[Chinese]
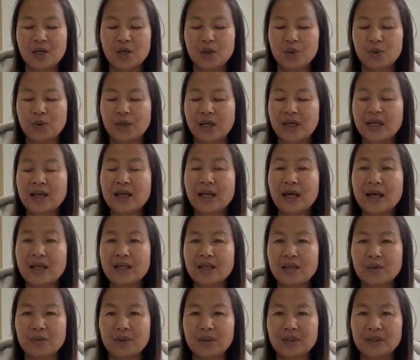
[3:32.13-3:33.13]
原来
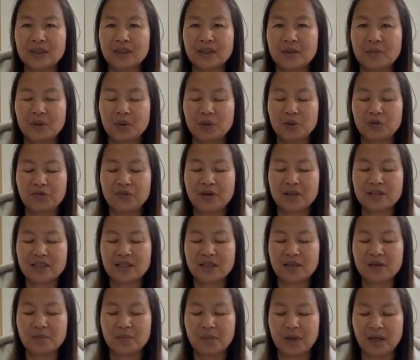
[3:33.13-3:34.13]
以为呢，他们都放在
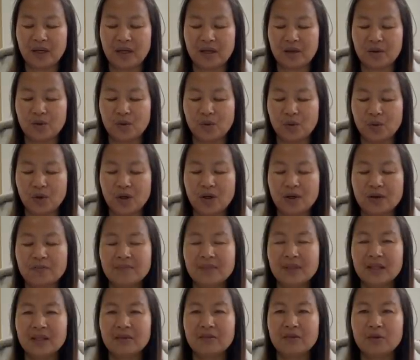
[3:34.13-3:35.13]
了美国，
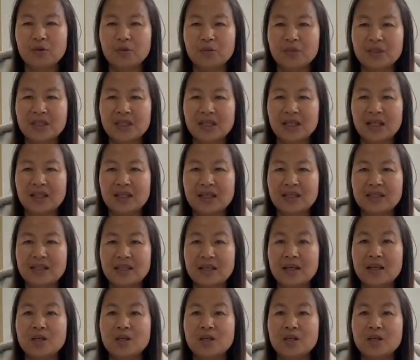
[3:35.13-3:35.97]
因为我们知道呢。